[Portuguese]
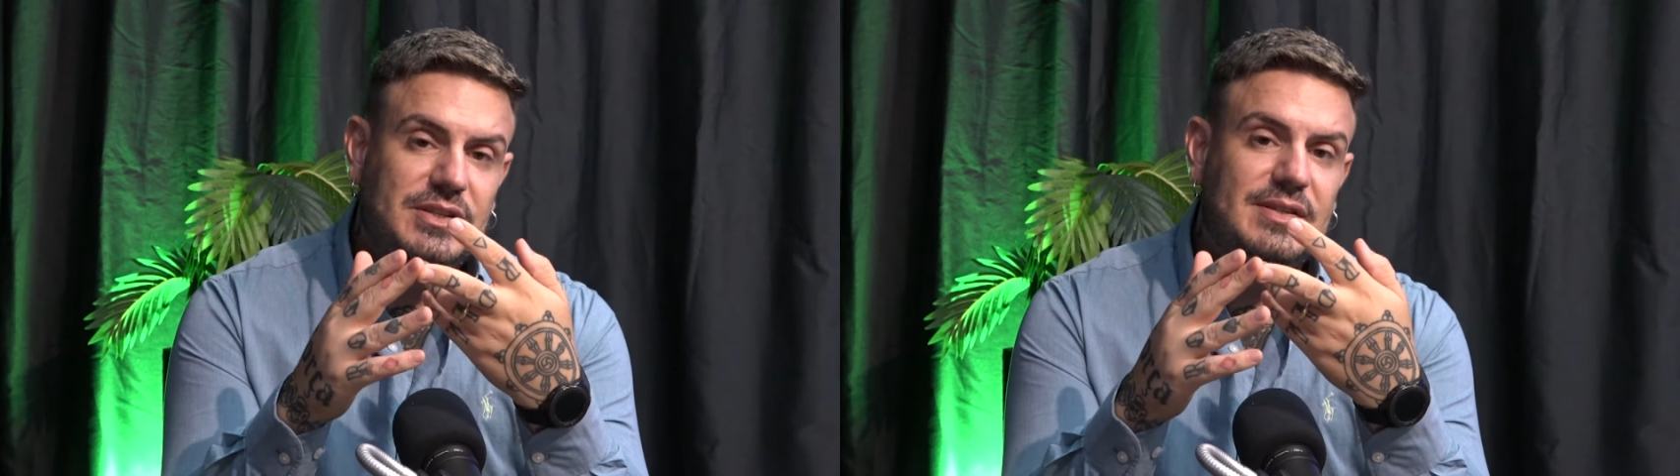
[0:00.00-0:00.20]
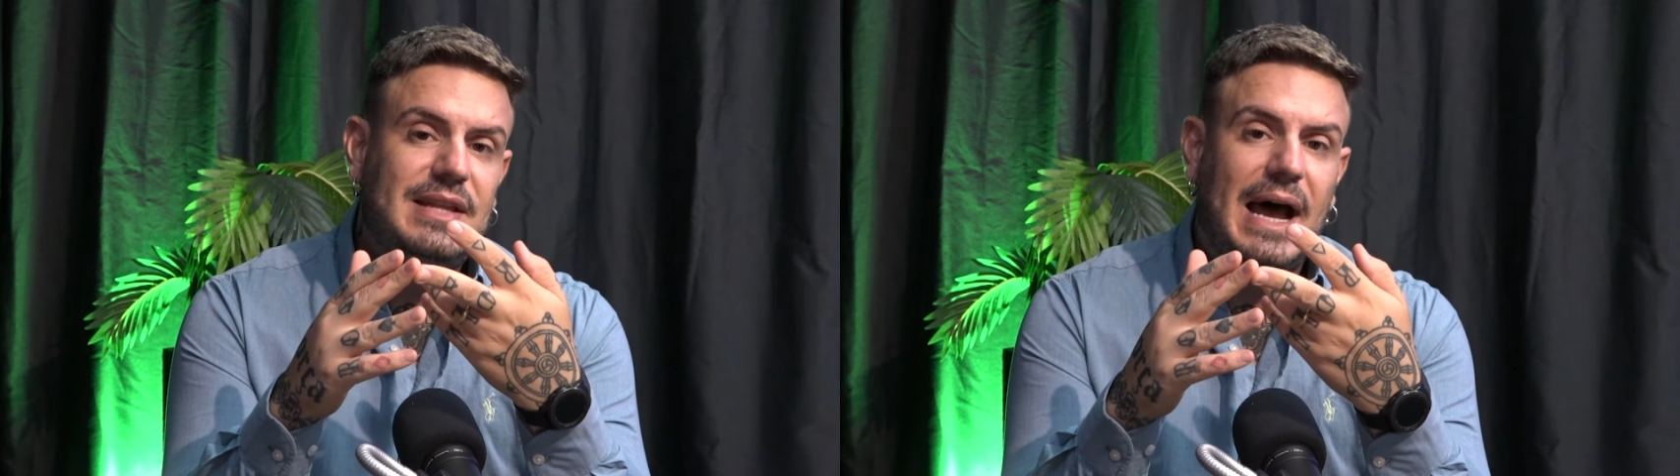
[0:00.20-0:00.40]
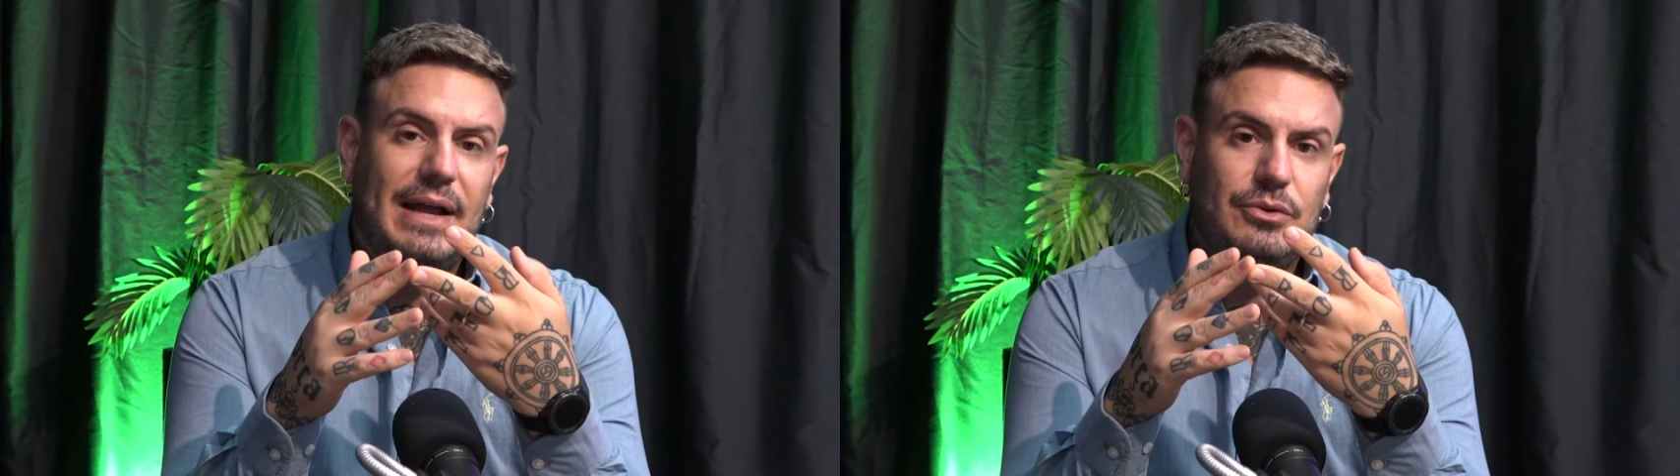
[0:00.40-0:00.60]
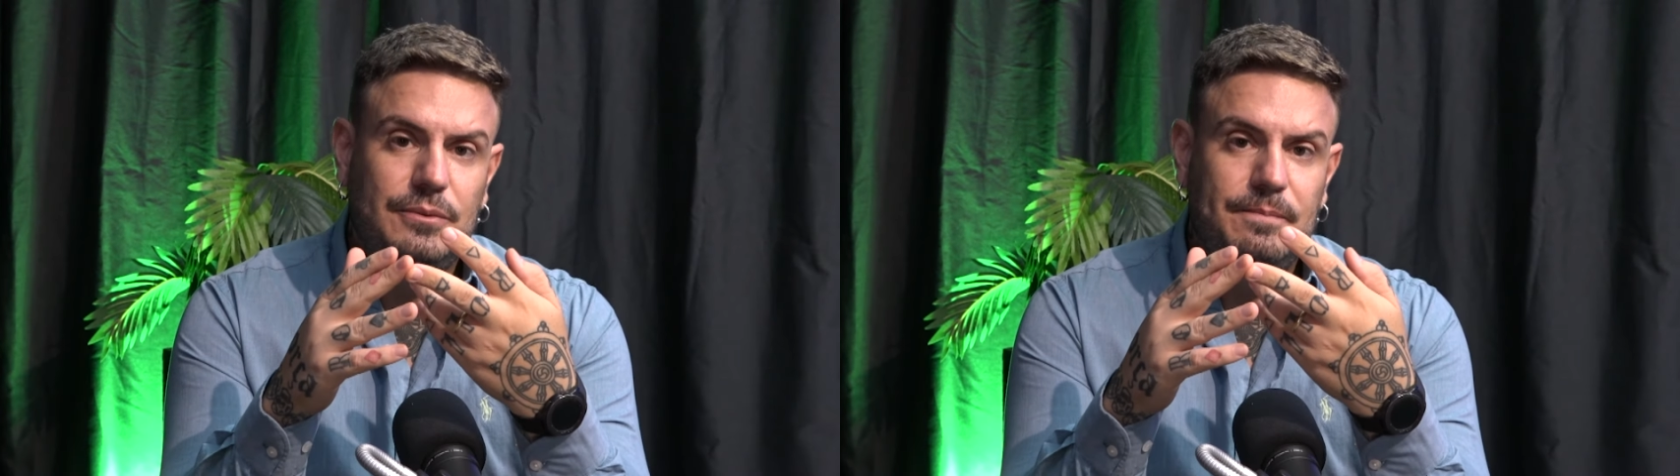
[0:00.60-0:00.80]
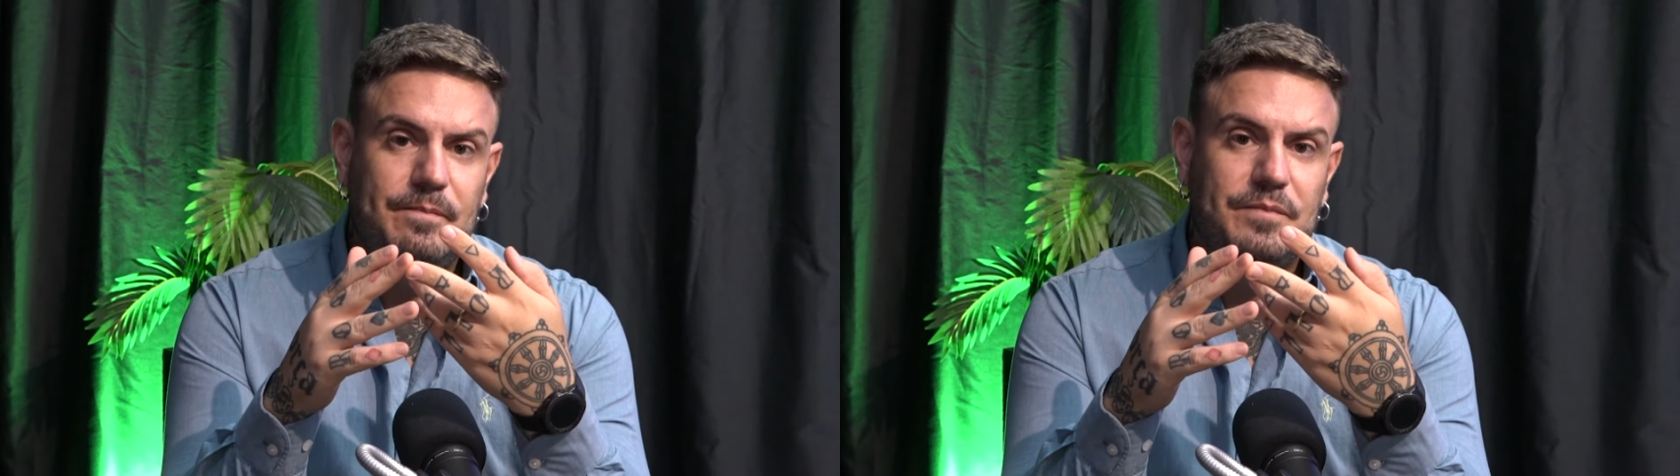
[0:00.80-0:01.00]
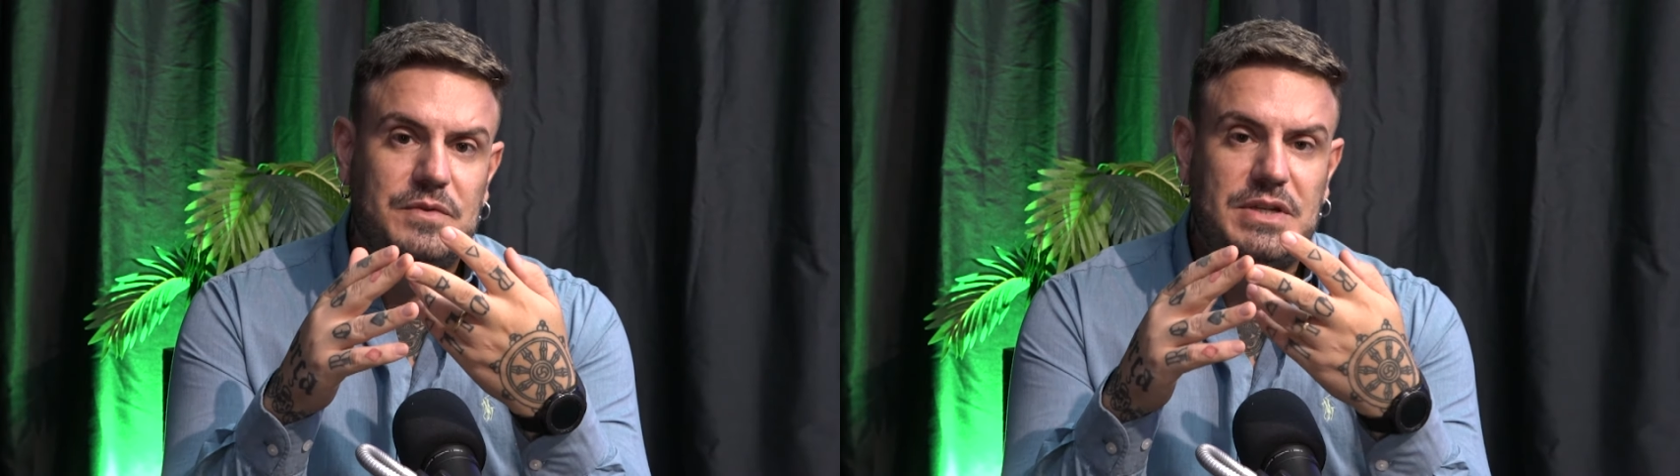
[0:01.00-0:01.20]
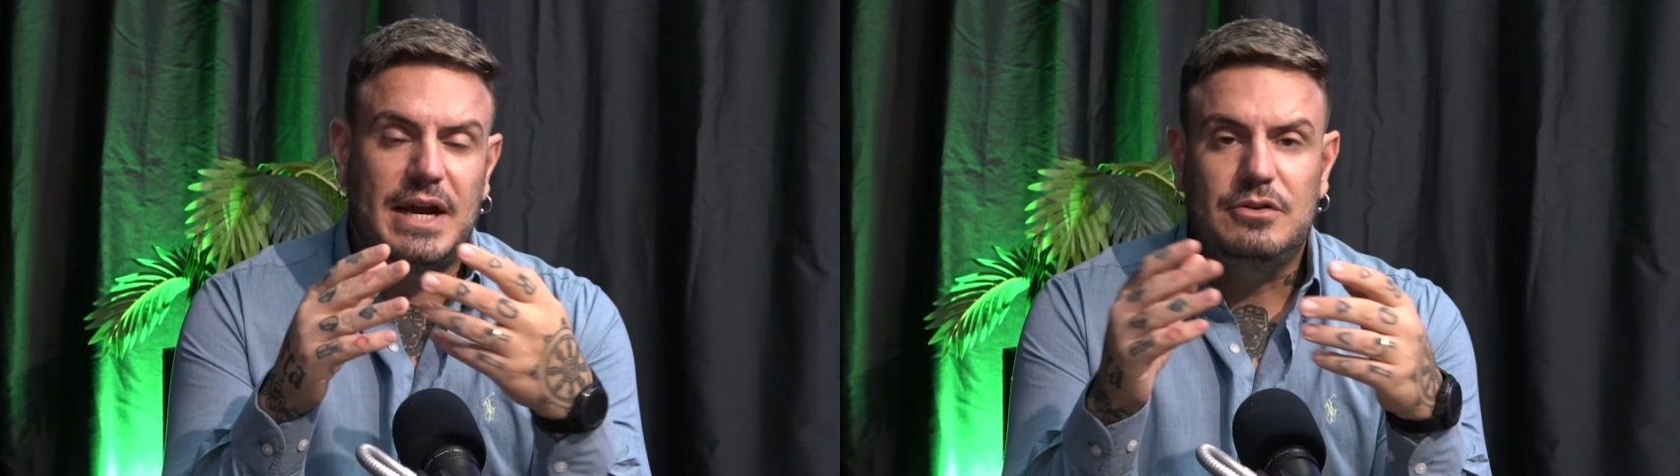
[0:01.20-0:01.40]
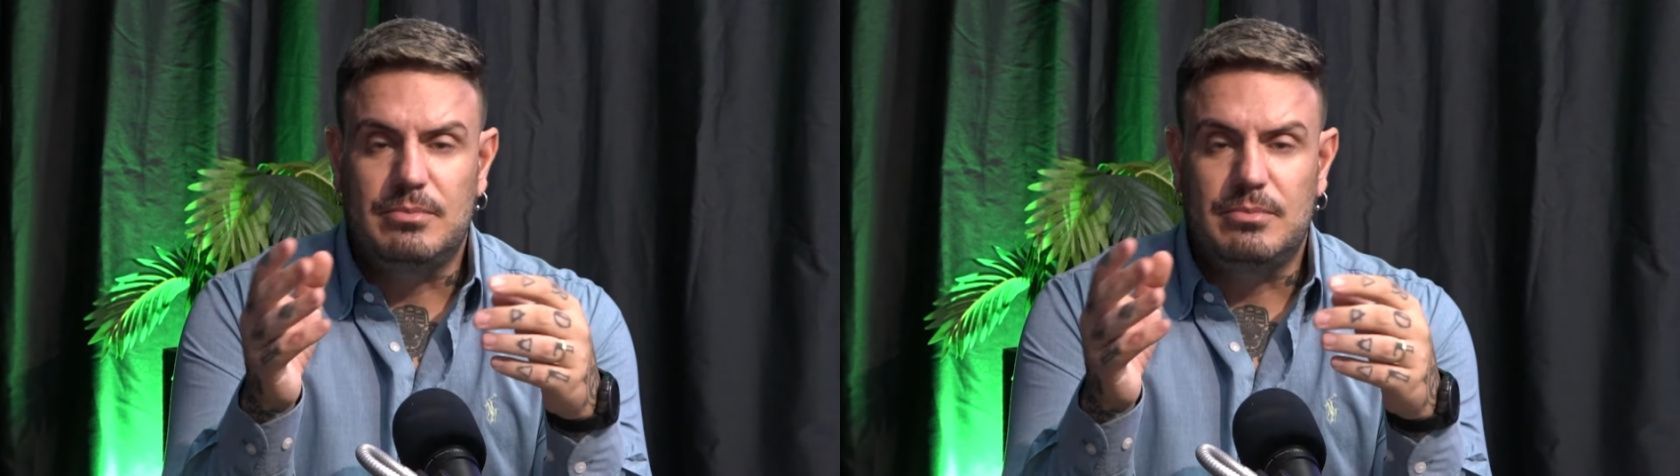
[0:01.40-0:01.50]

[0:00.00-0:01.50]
estado, certo?